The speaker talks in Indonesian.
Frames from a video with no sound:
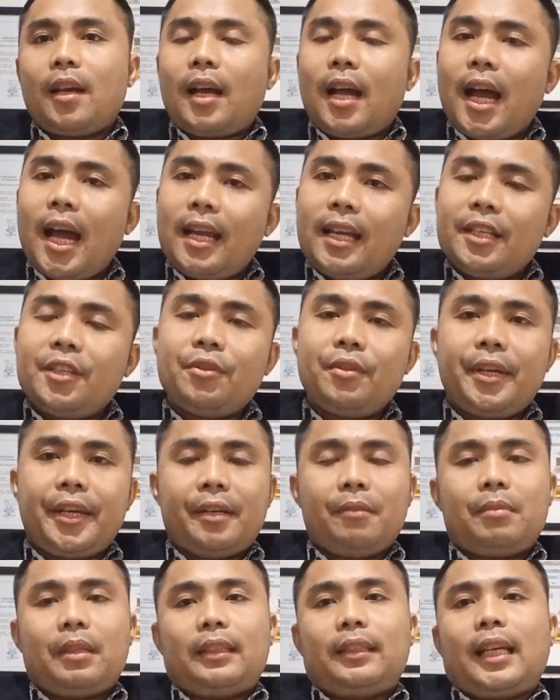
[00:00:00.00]
ada juga
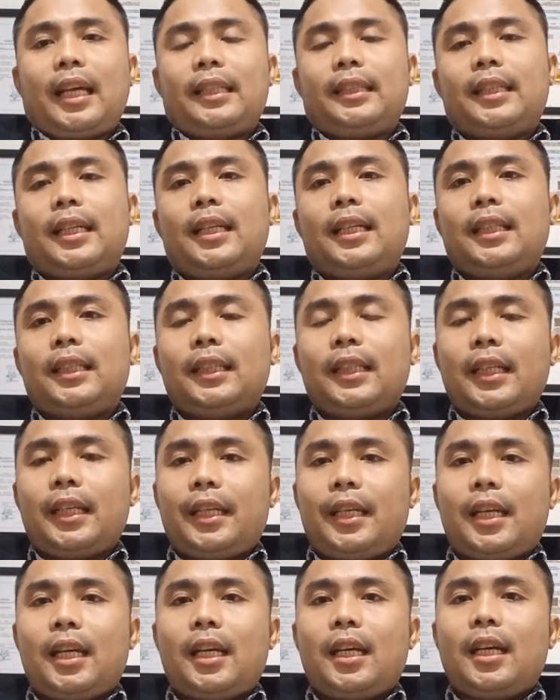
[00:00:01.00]
yang bertanya,
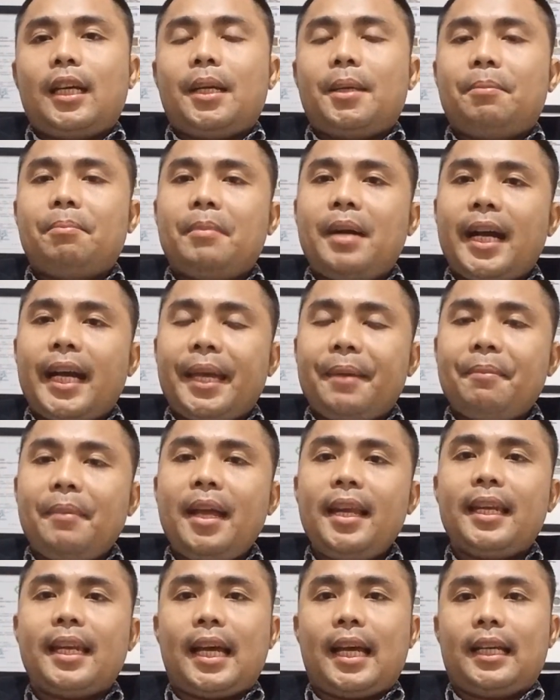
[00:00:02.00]
ya,
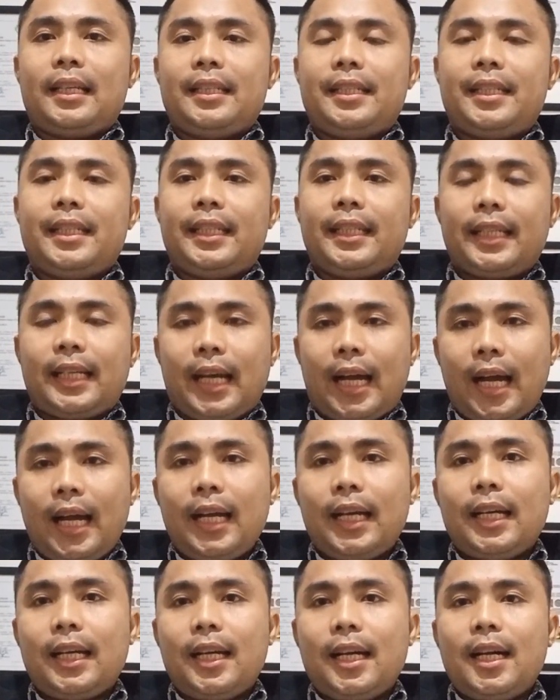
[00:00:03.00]
bagaimana
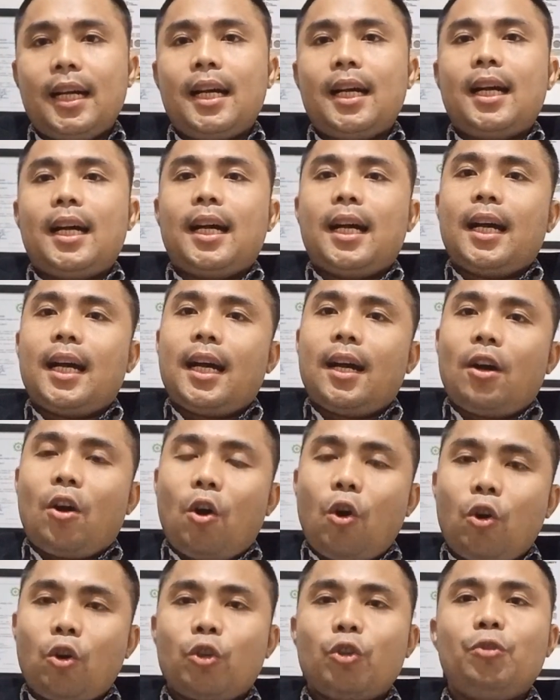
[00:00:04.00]
jika
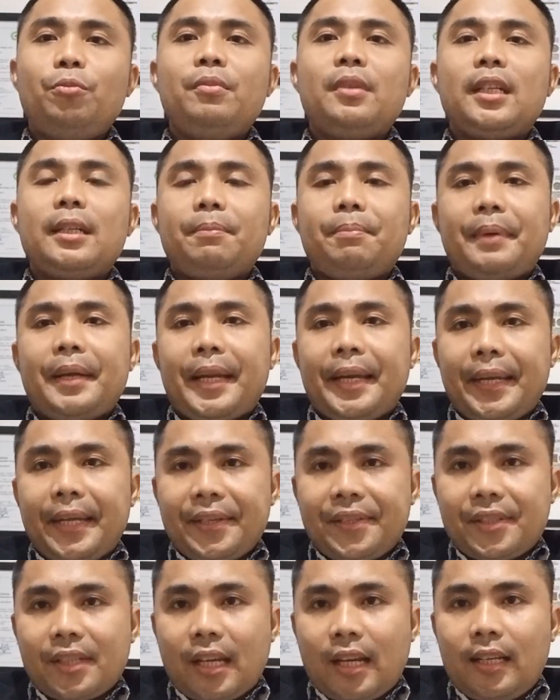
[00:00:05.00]
oknum kepala
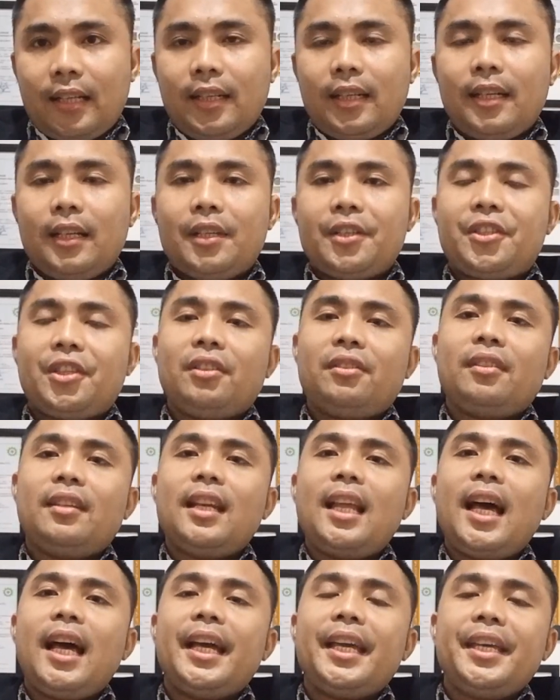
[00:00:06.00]
desa
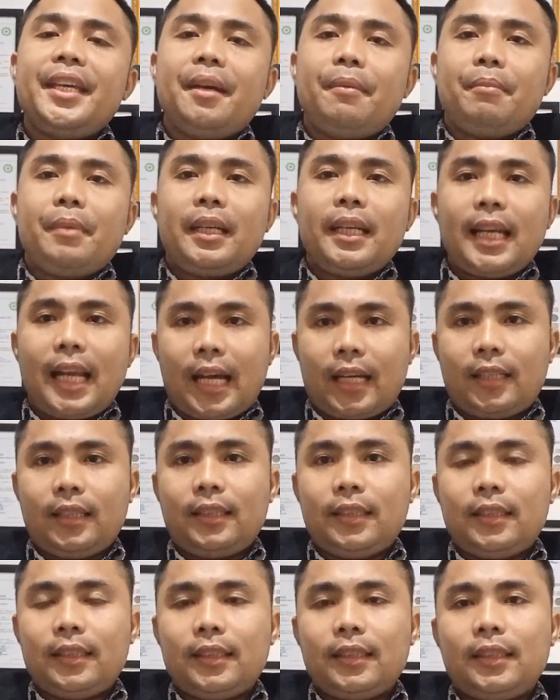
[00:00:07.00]
setelah ia
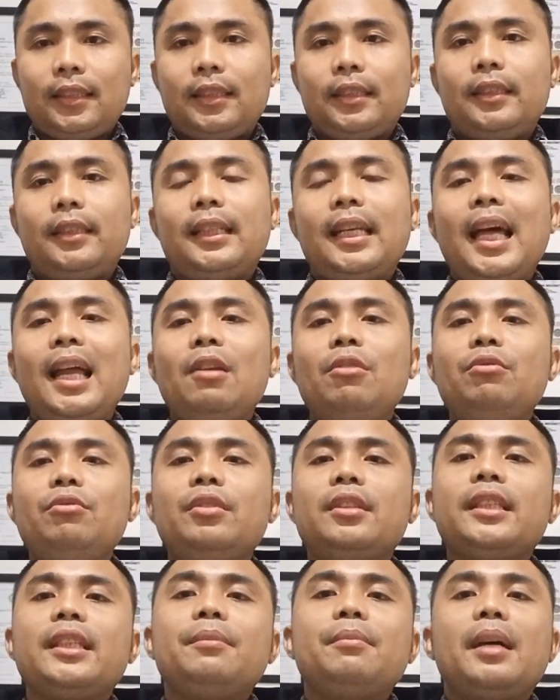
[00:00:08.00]
menang, lalu
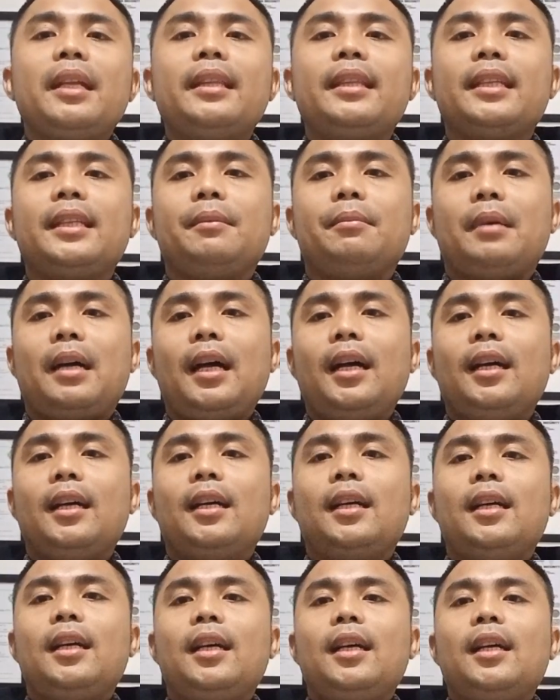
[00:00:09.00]

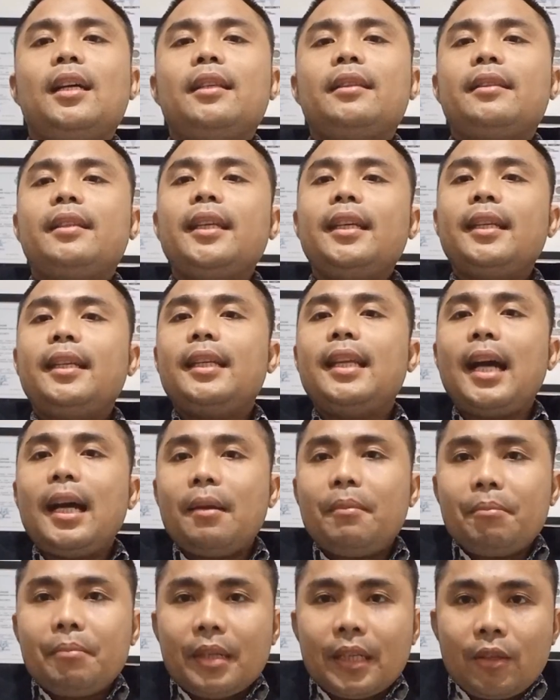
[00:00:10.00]
tiba-tiba
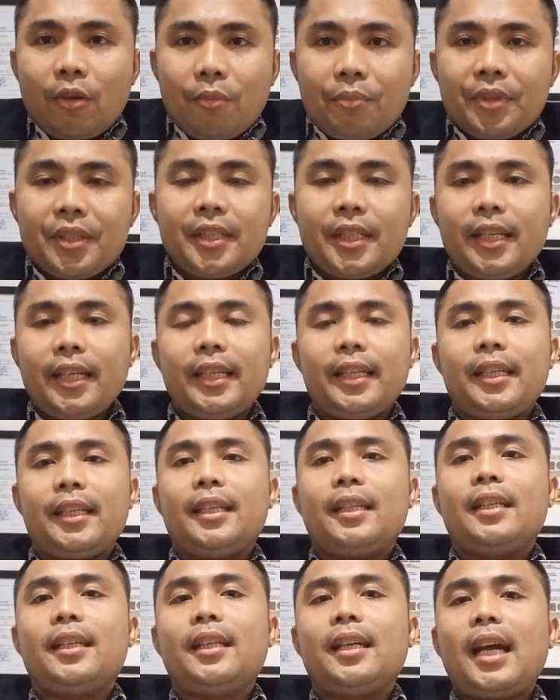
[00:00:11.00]
tidak
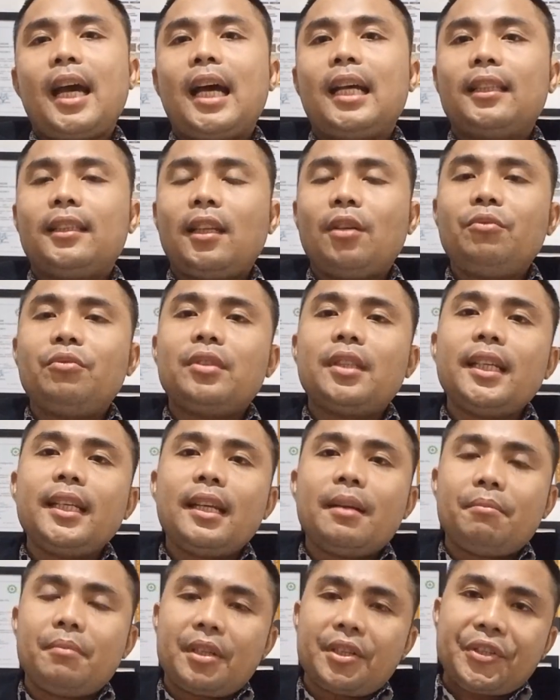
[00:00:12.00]
berdomisili atau
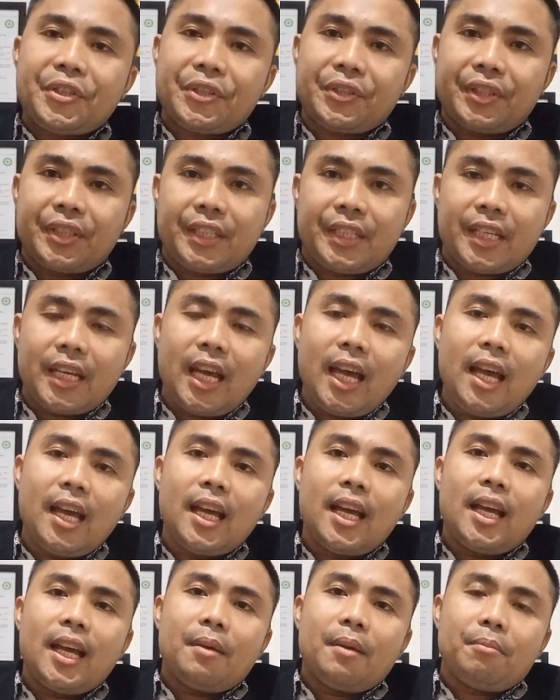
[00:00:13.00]
tidak bersedia
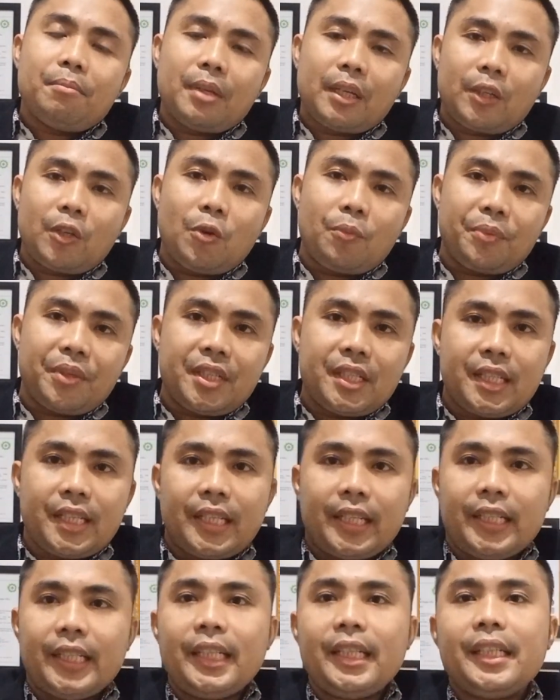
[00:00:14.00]

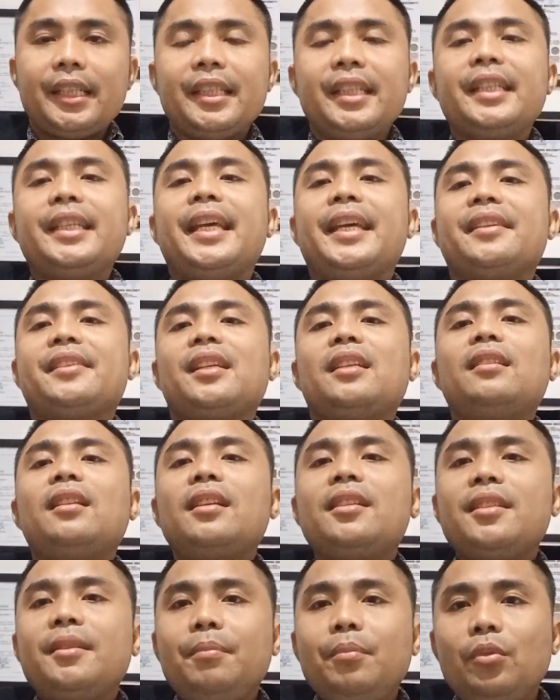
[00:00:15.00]
berdomisili di desa
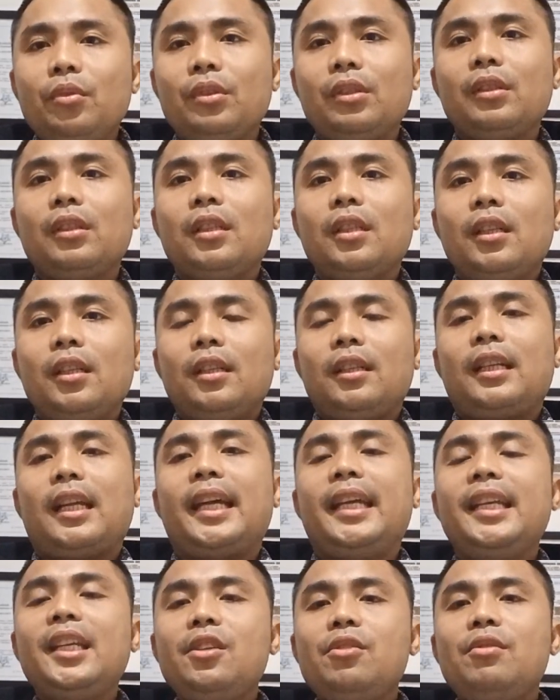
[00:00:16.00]
tersebut.
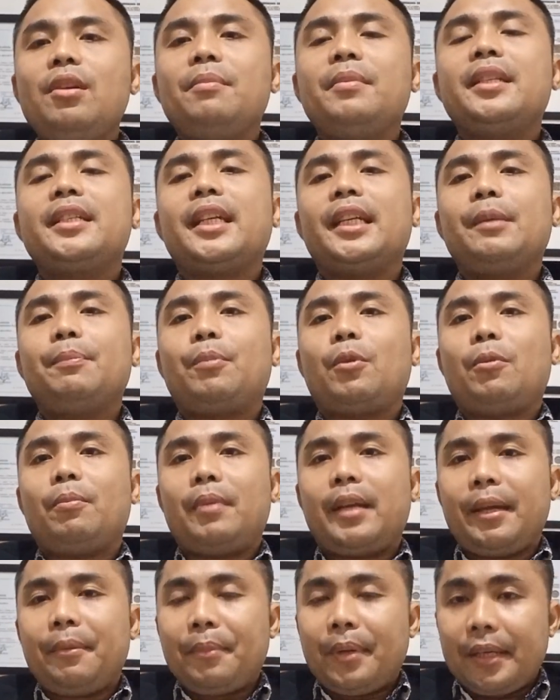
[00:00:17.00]
Nah, ini juga menjadi
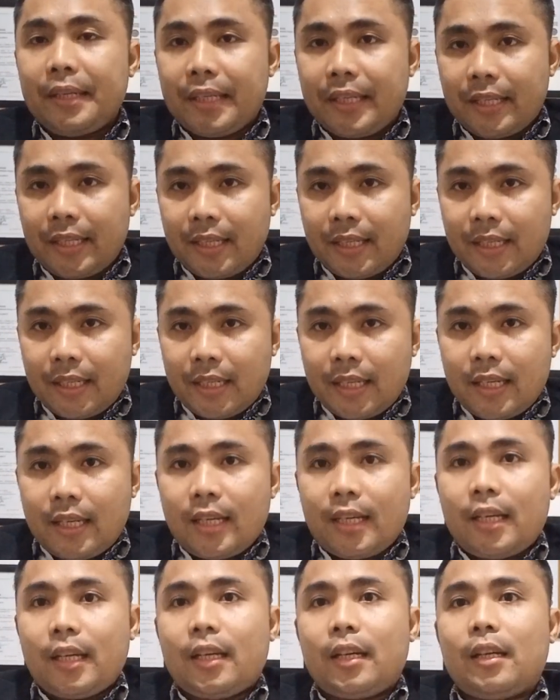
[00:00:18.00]
problema di
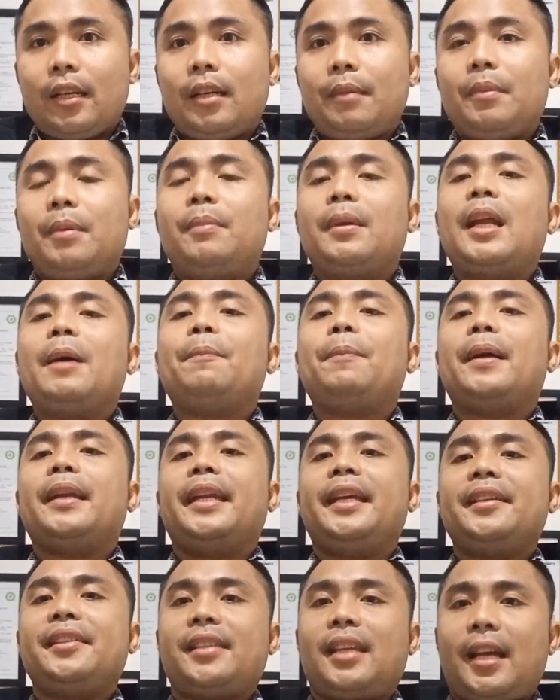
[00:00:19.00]
Eh, beberapa
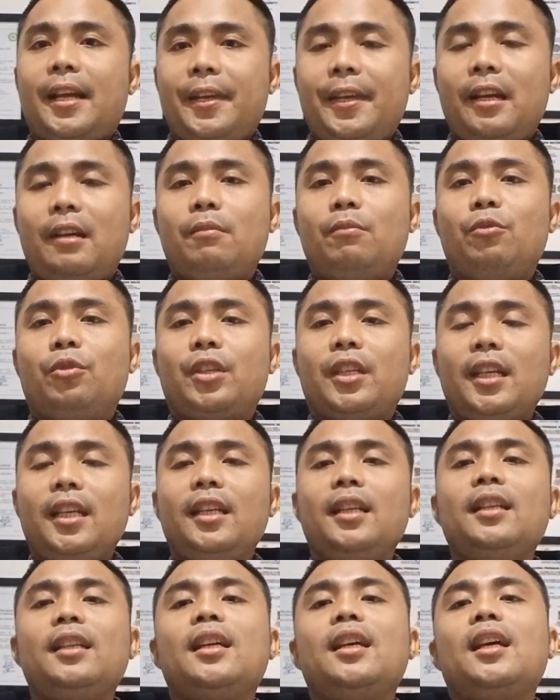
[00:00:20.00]
desa yang
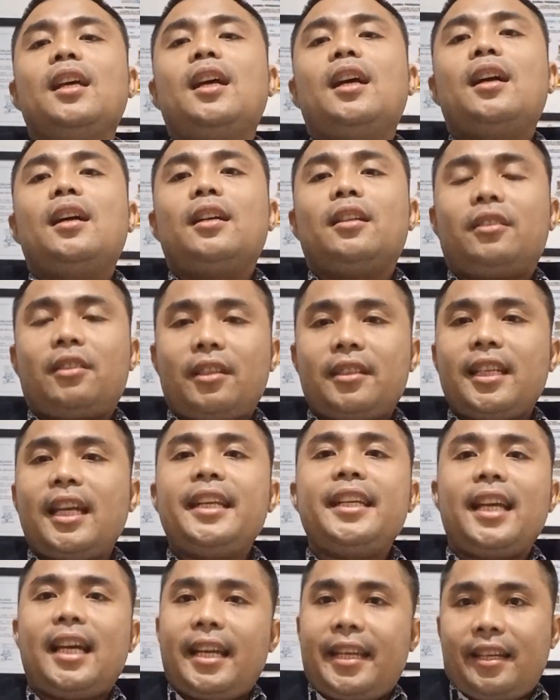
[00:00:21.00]
mungkin
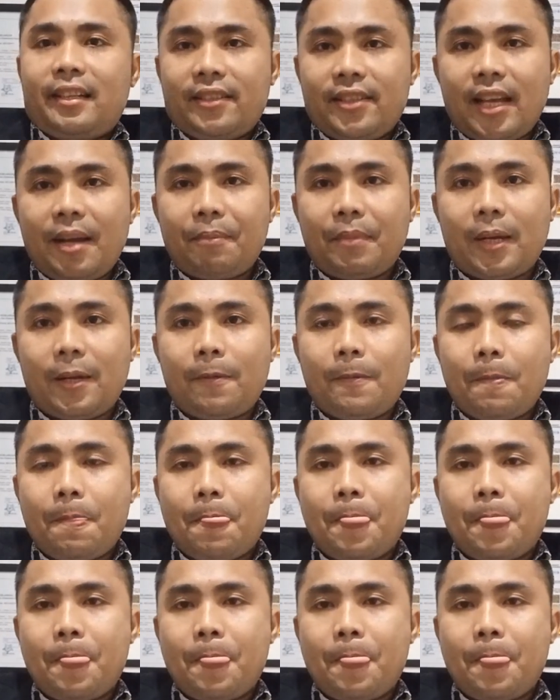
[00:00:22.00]
terjadi hal yang sama.